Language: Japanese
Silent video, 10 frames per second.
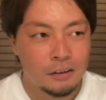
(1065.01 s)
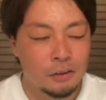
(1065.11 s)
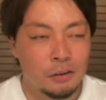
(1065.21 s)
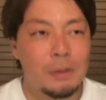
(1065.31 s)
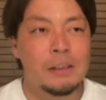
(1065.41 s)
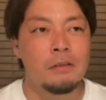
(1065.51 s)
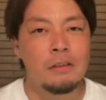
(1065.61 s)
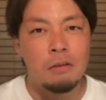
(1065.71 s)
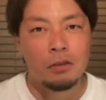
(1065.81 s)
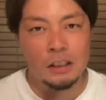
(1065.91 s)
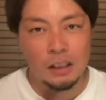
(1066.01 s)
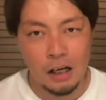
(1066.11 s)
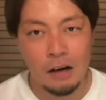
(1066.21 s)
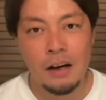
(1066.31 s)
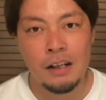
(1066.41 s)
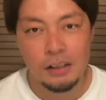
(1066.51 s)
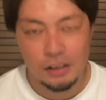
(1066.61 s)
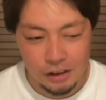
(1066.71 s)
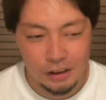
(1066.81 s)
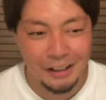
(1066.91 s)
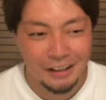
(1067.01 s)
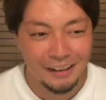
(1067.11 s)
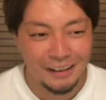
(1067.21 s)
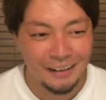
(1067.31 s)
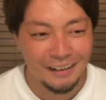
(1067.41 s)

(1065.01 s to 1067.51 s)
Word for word: まず女の子たちが可愛いし、